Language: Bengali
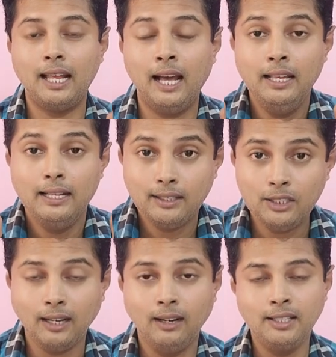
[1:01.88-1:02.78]
যারা
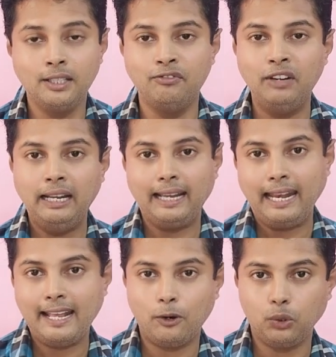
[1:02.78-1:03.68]
জার্নালিজম ফিল্ডে
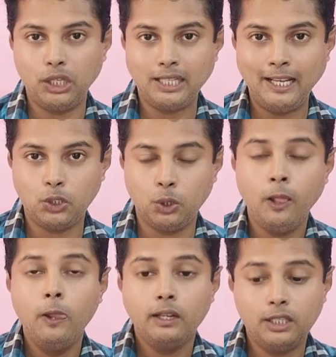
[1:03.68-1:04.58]
কেরিয়ার করতে চাইছো
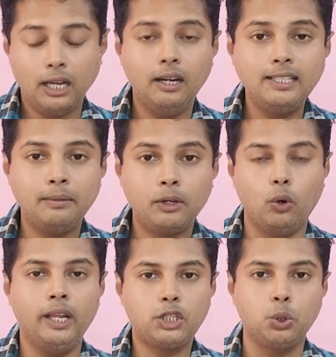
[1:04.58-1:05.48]
জার্নালিজমের
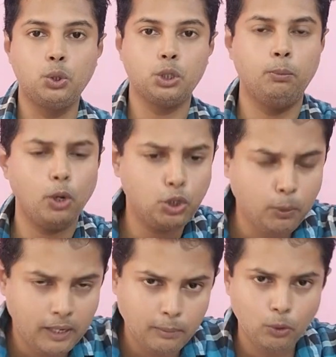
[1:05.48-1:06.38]
কলেজ খুঁজছো
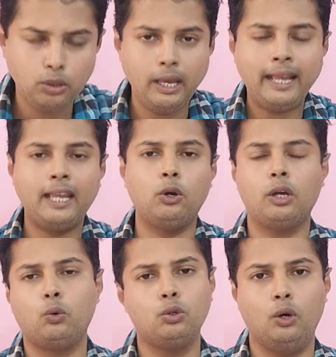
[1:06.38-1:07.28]
বর্ধমানের মধ্যেই কী
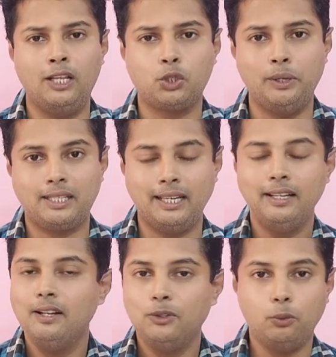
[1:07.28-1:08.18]
করে কোন কলেজ রয়েছে
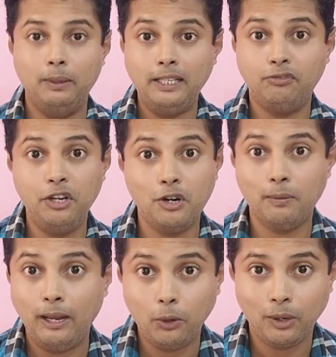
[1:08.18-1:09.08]
তো প্লিজ ভিডিওটা
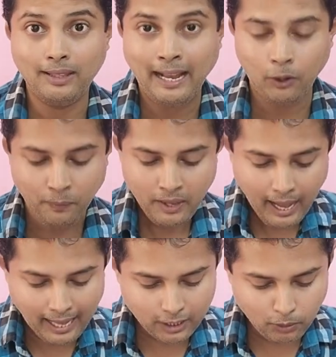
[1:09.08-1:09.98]
ভালো করে দেখো
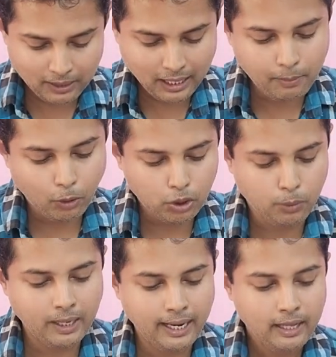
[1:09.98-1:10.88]
আজ আচ্ছা, তোমাদেরকে
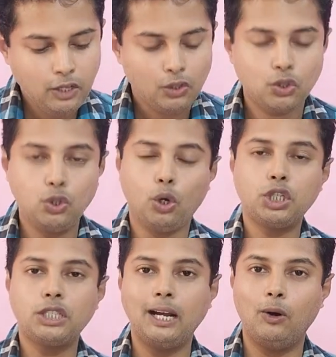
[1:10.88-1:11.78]
বর্ধমানের
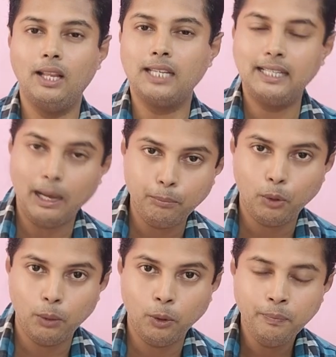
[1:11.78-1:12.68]
দশটা কলেজের নাম
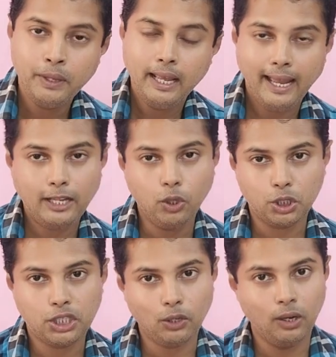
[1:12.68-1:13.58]
বলবো এই
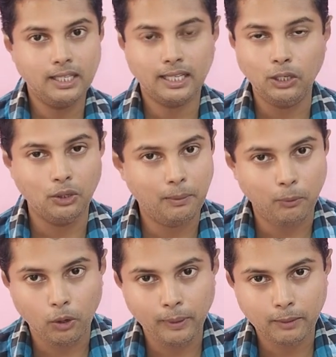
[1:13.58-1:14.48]
দশটা কলেজে কী করে
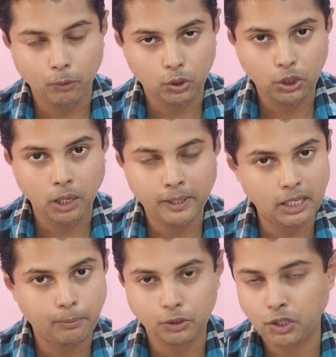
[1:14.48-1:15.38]
পড়বে ভর্তি হবে
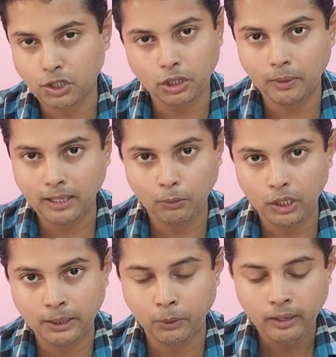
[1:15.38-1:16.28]
সেই প্রসেসটা তোমাকে
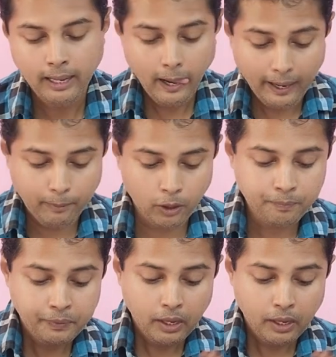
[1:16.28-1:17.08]
বলে দেবো এবং